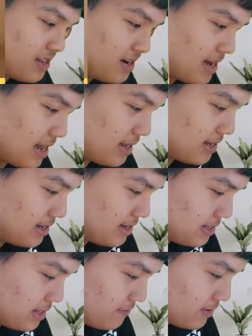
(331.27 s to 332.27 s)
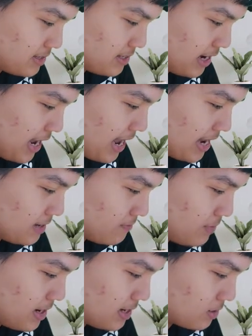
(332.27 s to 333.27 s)
tức là tích phân từ a
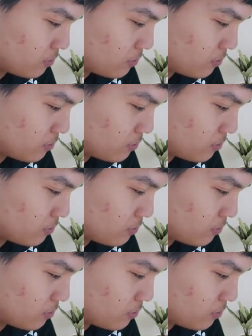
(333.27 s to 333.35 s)
đến b